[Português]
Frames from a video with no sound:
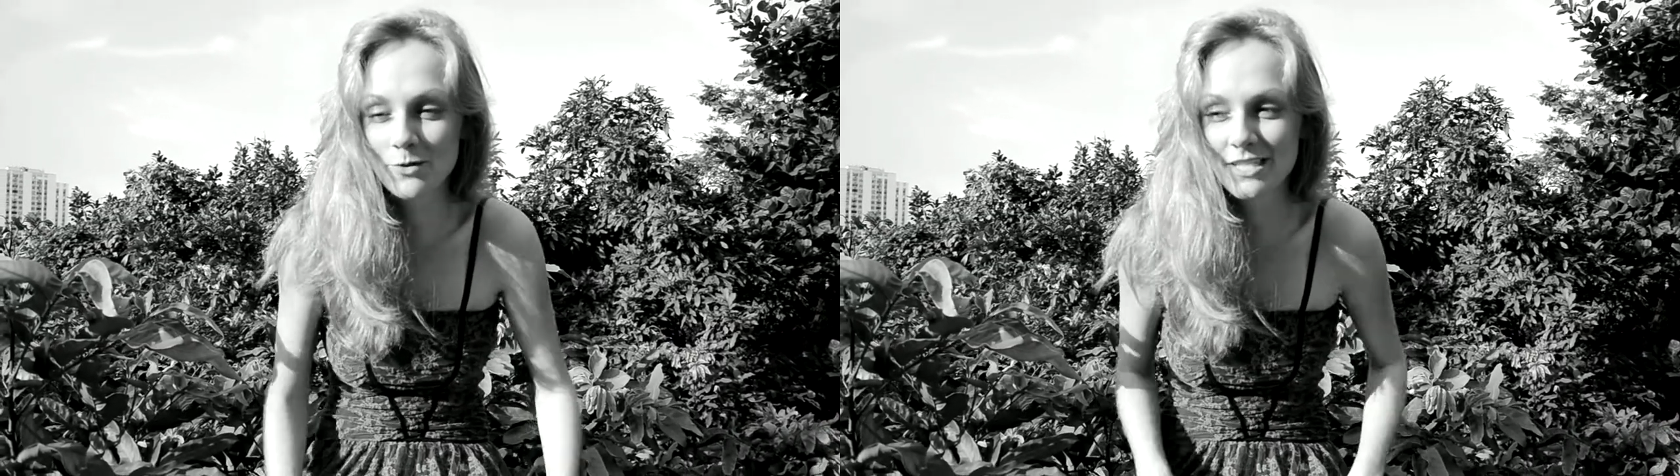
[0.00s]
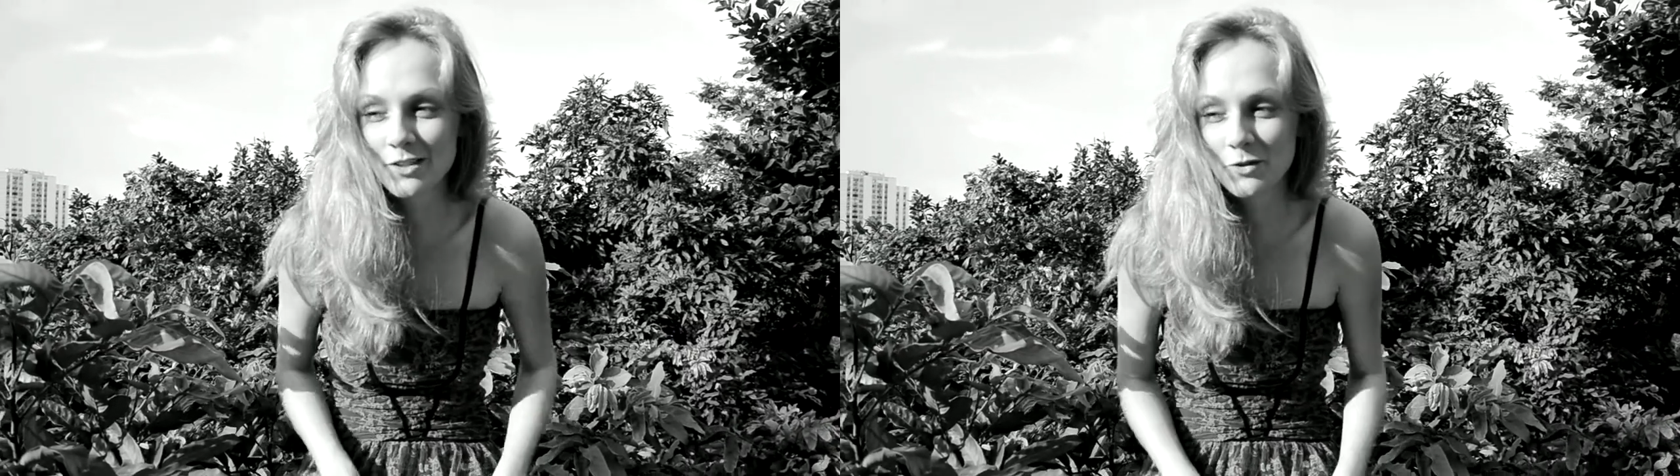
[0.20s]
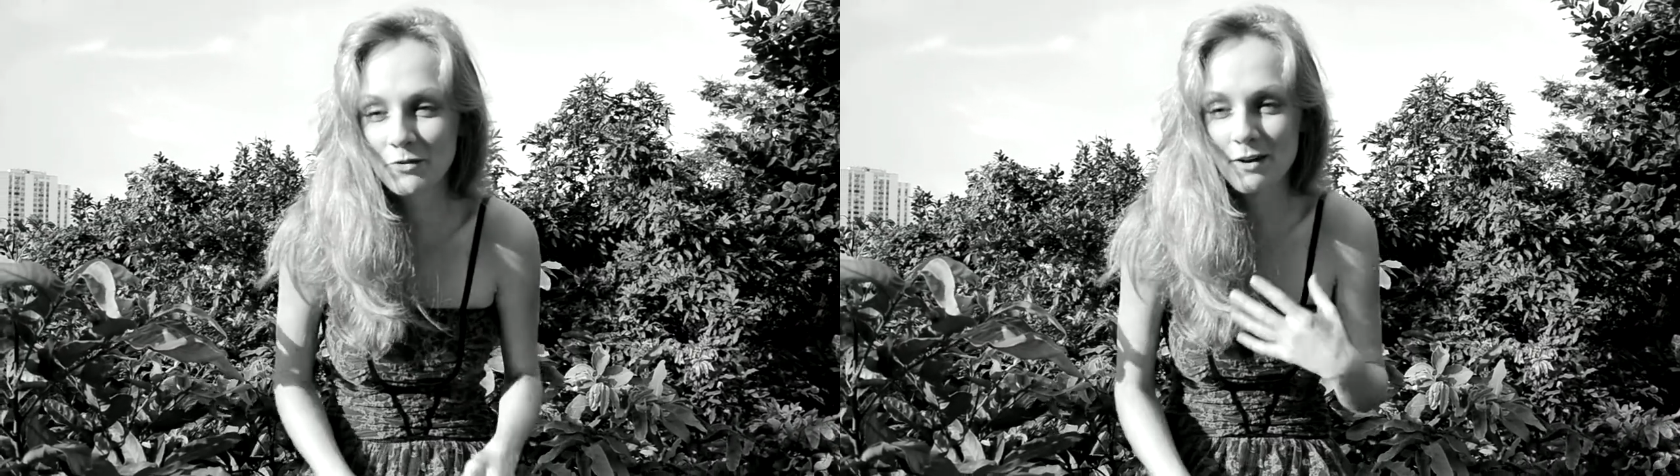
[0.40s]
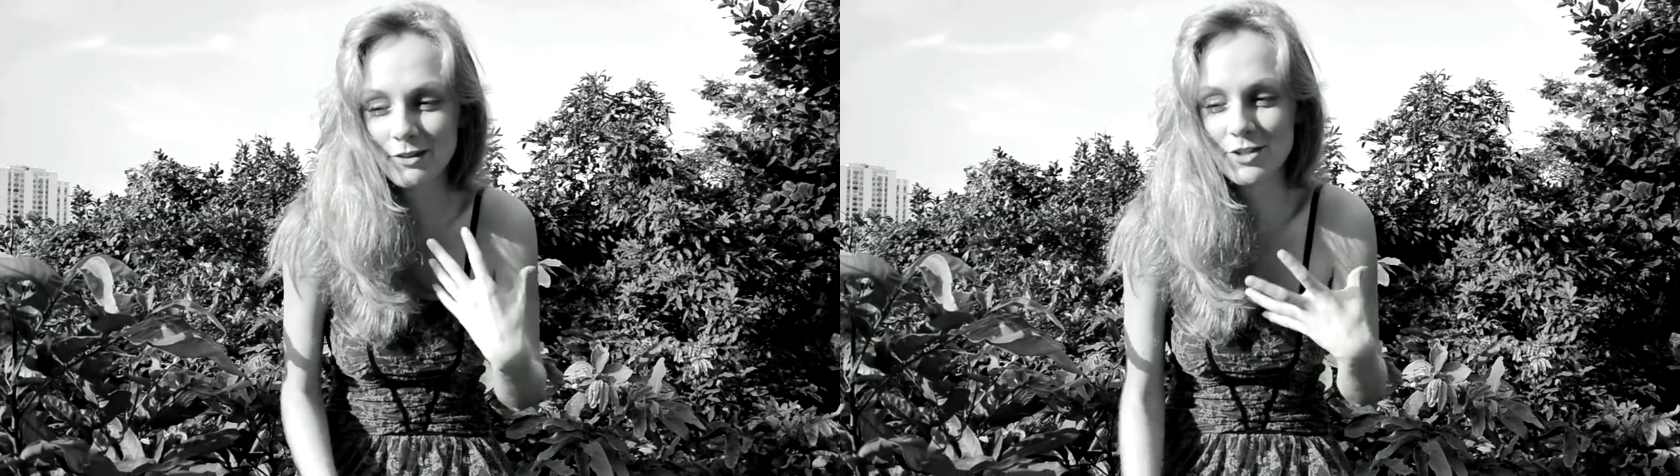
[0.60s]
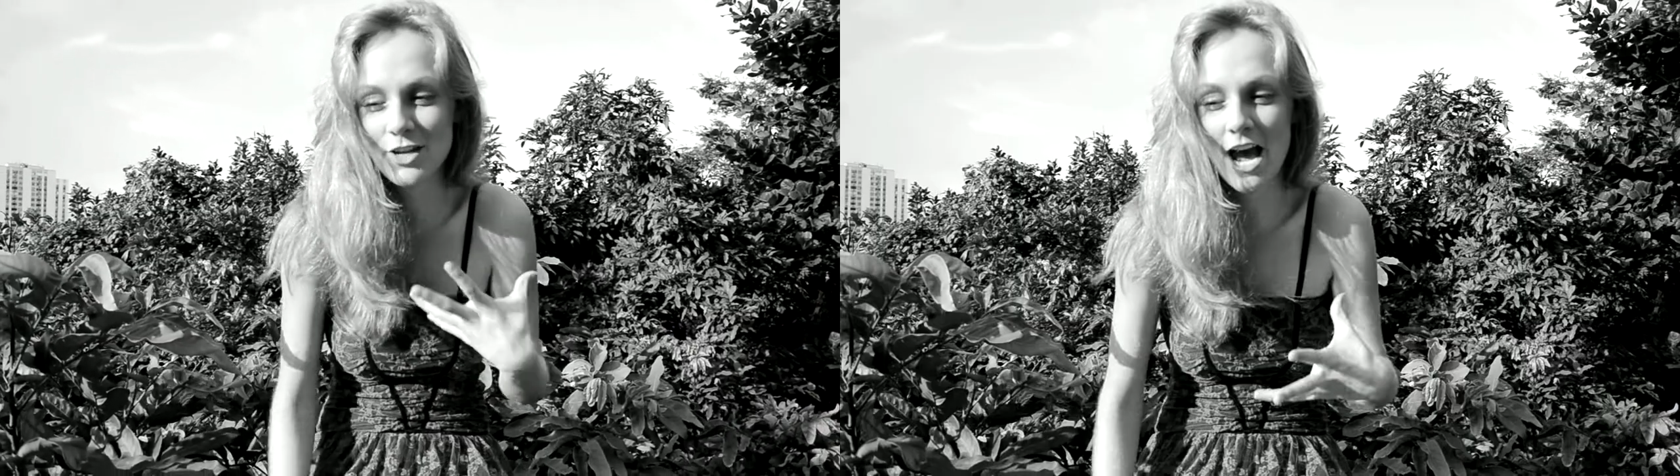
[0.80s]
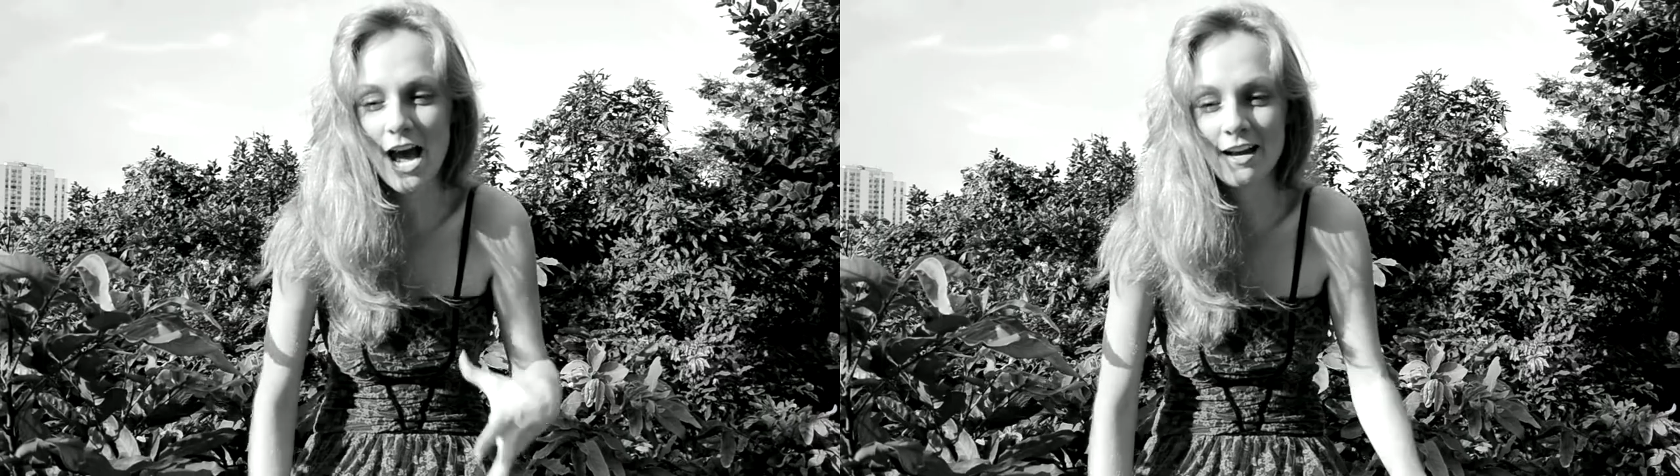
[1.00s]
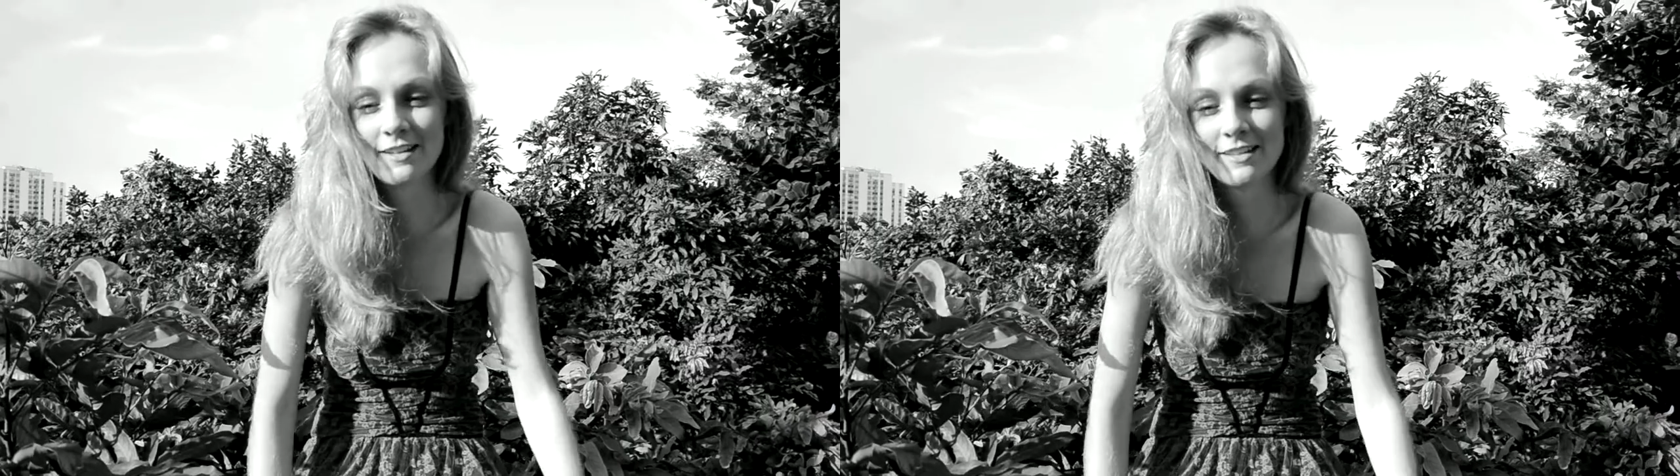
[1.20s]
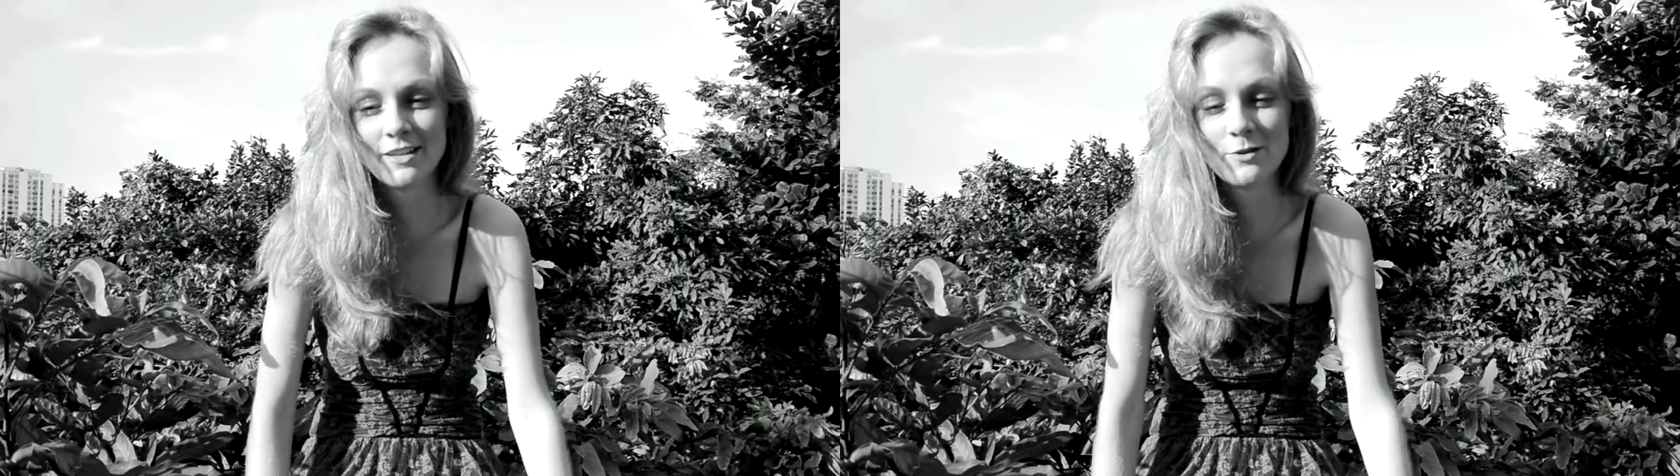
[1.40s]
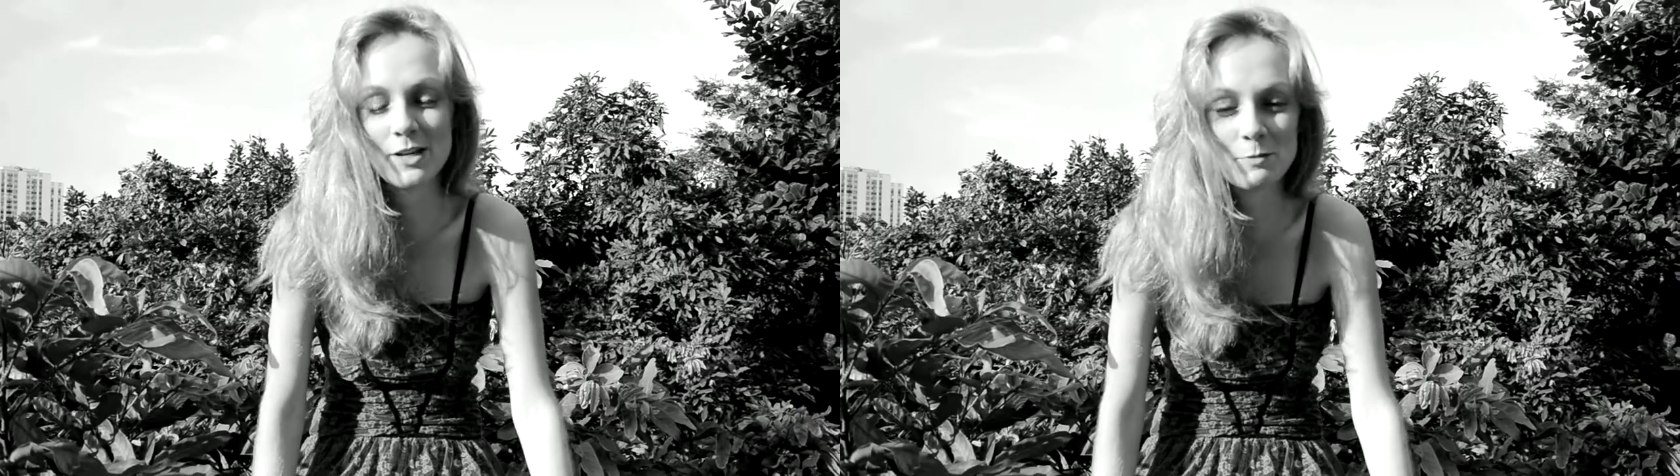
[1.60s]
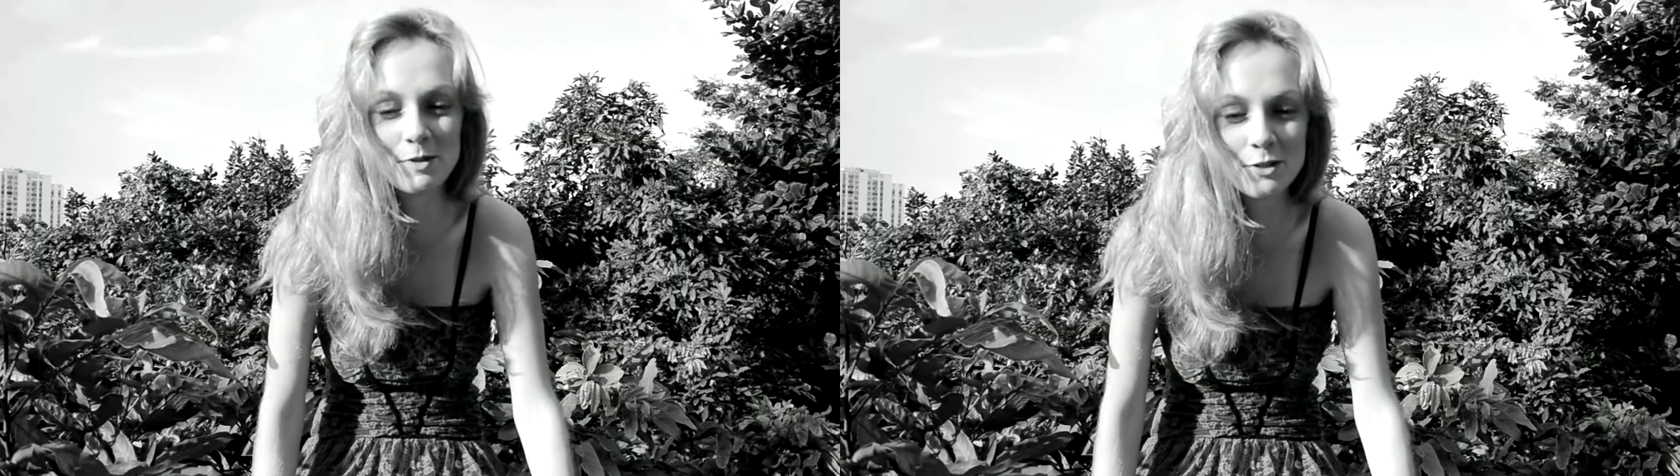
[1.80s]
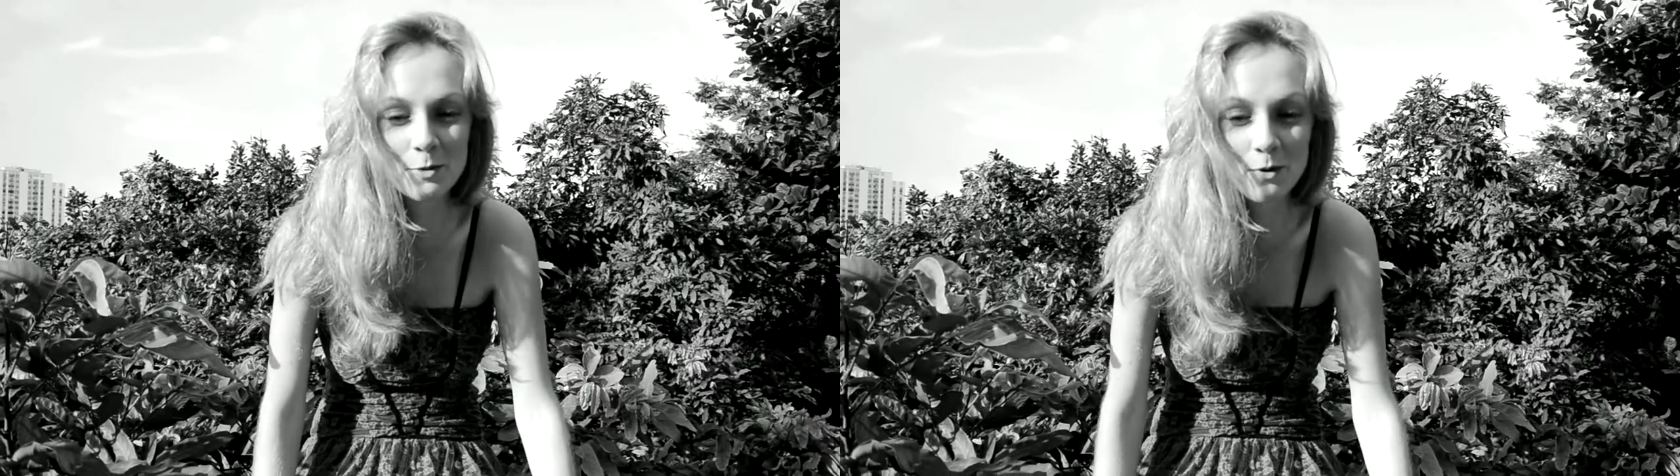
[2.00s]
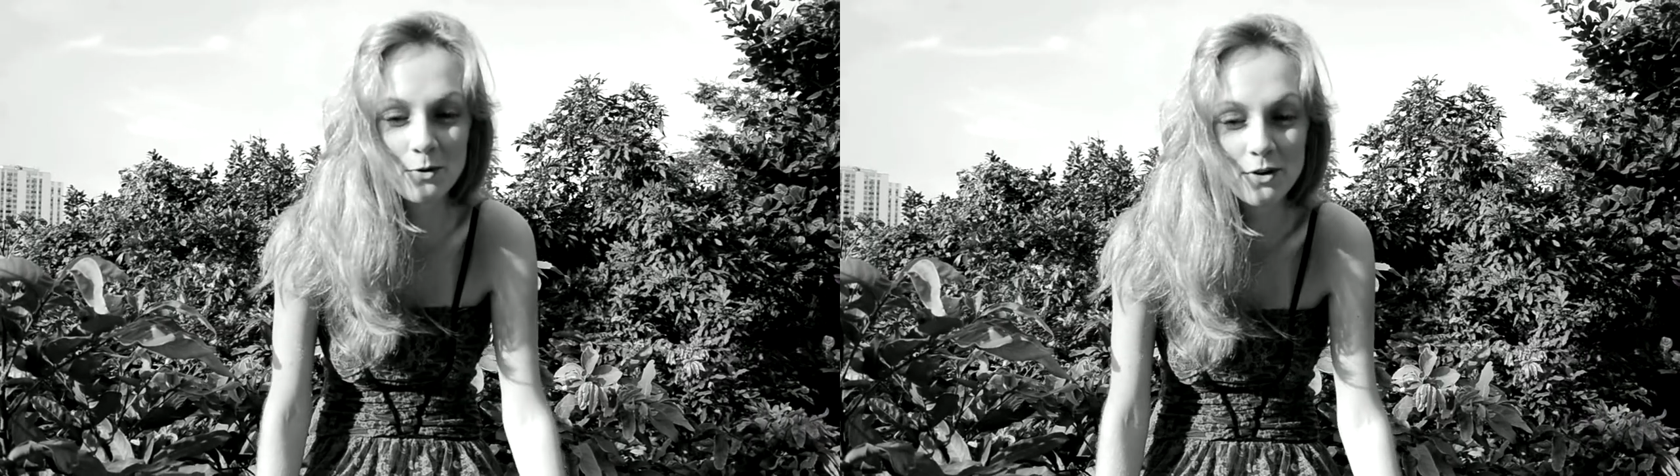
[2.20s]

eu sinto falta de ar. Eu respiro tipo...